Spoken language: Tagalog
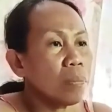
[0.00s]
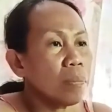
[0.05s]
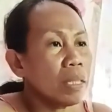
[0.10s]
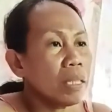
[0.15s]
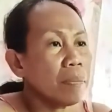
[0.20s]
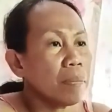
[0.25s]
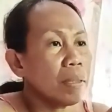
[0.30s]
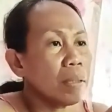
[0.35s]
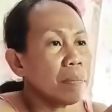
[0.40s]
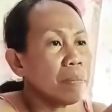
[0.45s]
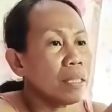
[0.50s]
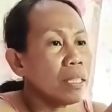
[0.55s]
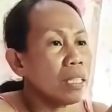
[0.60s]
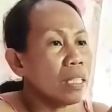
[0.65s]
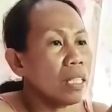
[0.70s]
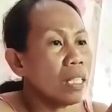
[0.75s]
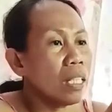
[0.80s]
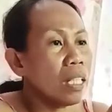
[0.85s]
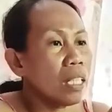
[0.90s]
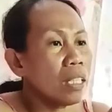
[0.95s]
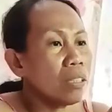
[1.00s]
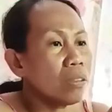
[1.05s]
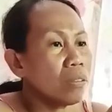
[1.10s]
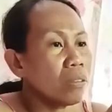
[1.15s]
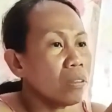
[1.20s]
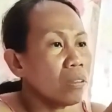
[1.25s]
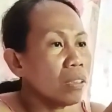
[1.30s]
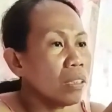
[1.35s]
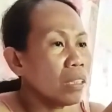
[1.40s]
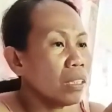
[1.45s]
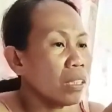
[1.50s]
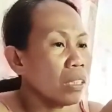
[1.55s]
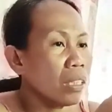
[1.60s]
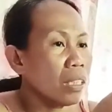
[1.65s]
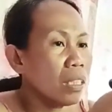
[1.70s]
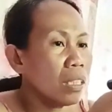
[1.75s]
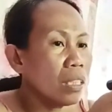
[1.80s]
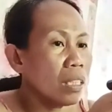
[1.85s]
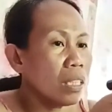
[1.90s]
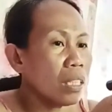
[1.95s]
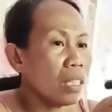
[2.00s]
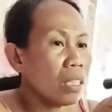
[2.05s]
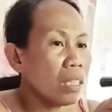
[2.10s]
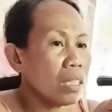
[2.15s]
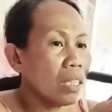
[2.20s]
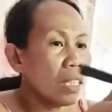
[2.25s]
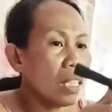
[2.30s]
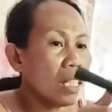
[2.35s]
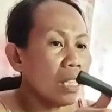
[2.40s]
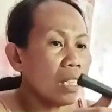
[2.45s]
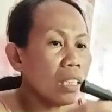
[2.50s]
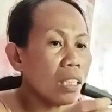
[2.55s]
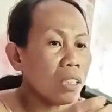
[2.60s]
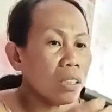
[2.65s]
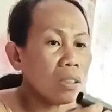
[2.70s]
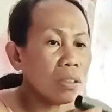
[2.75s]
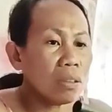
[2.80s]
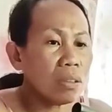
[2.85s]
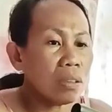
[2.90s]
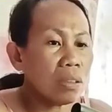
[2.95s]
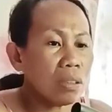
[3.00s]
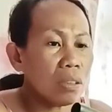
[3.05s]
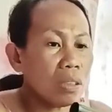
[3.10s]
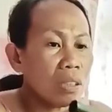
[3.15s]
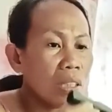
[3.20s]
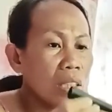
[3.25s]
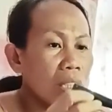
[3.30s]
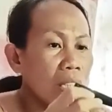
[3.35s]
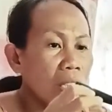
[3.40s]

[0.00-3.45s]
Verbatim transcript: Mga mga ano. Yan ito.